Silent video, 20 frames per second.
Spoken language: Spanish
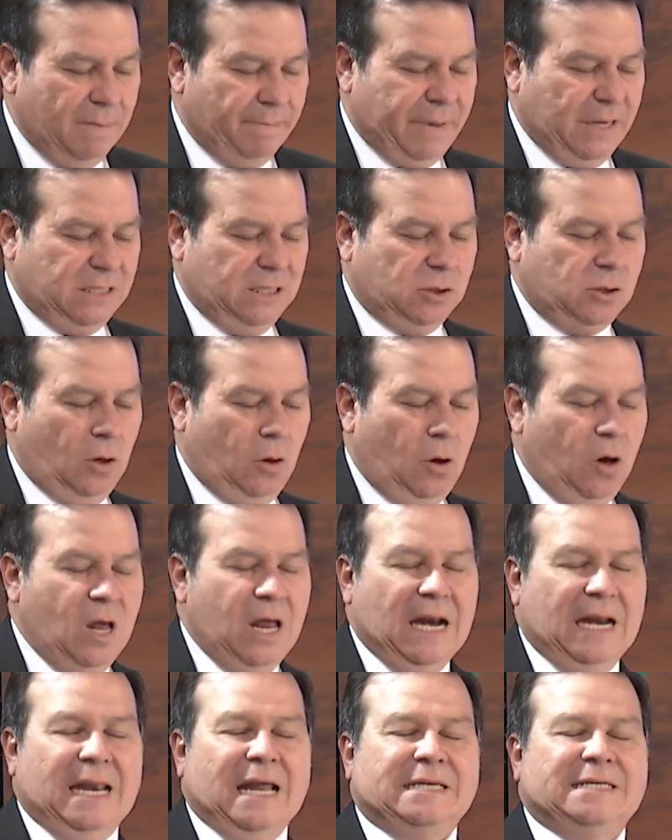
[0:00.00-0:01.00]
Precisó,
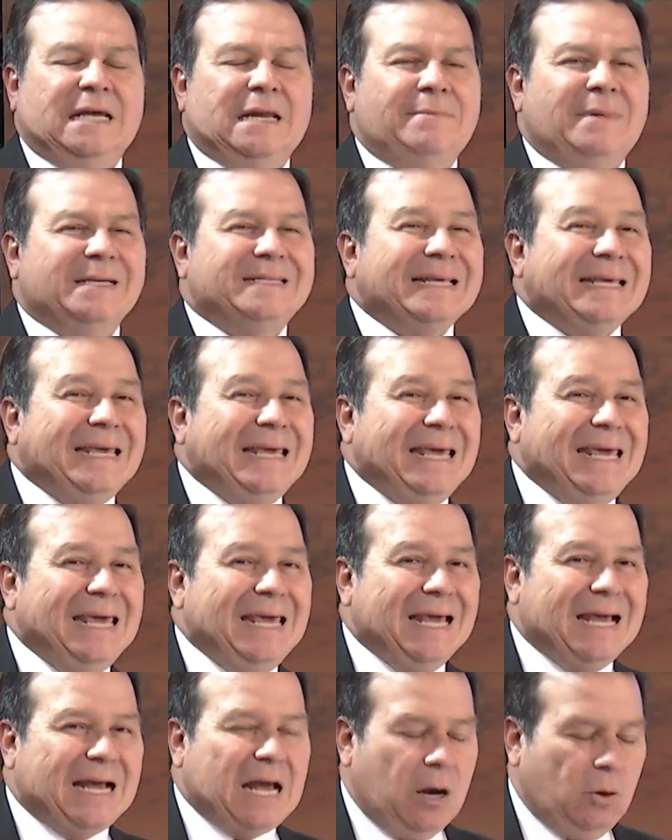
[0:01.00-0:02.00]
las armas
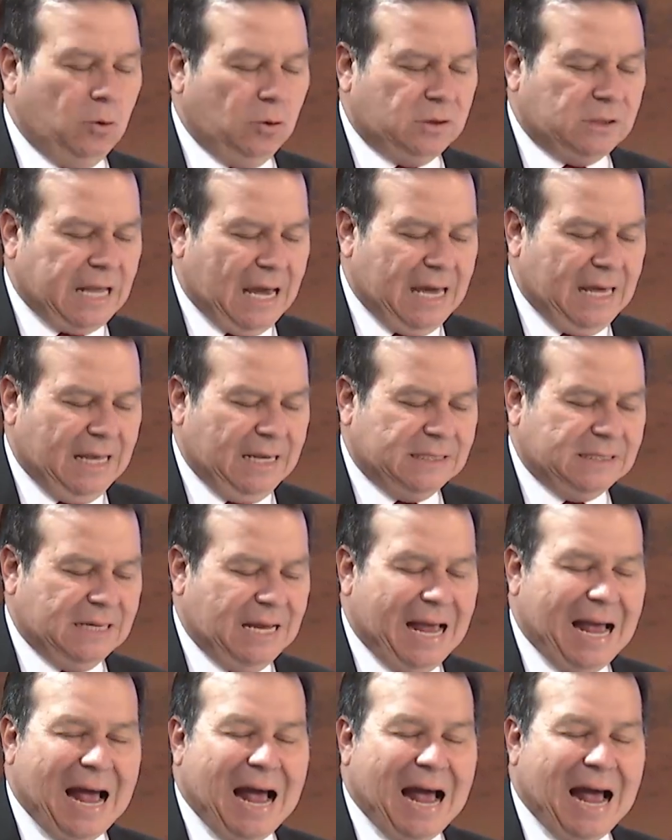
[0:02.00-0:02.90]
incautadas